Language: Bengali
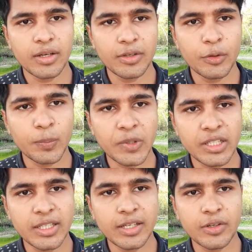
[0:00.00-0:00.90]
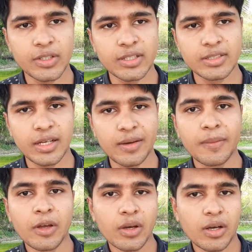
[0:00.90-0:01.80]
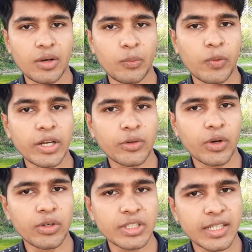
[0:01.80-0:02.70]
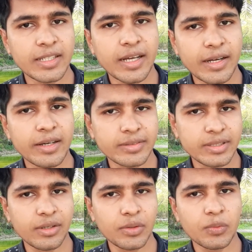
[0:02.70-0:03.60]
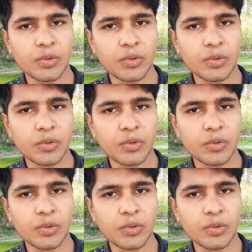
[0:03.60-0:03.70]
ইউরোপীয়দের অর্থাৎ যারা হোয়াইট কলোনি তাদের আন্ডার ছিল